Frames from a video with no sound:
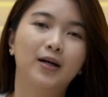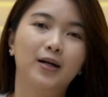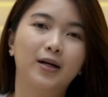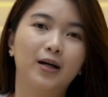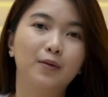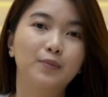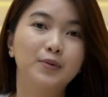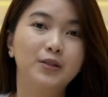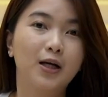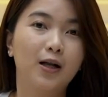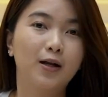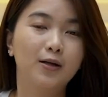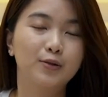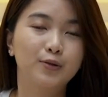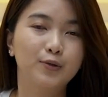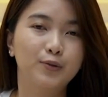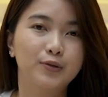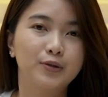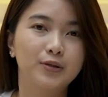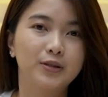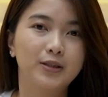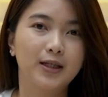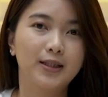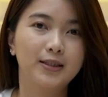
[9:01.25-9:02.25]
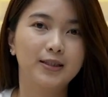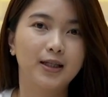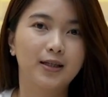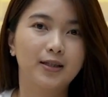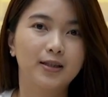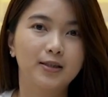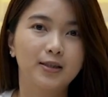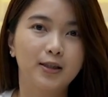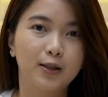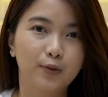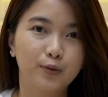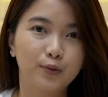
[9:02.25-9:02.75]
Kalian bisa langsung cek-cek
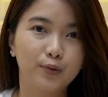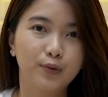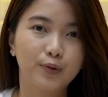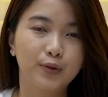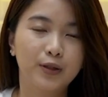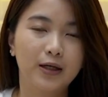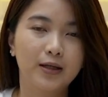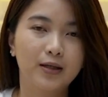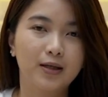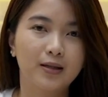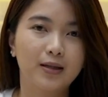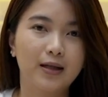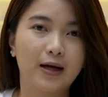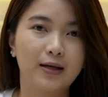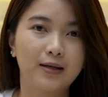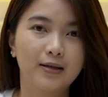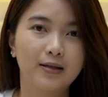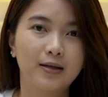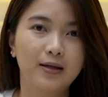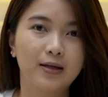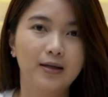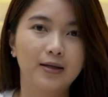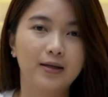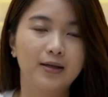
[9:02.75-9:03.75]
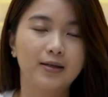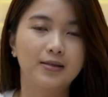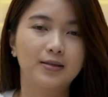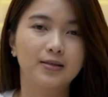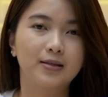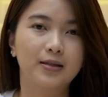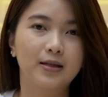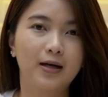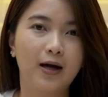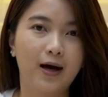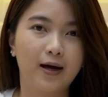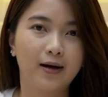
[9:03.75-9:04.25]
di situ, tanya-tanya dari
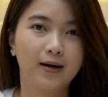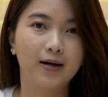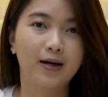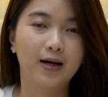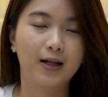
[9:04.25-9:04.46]
segi harga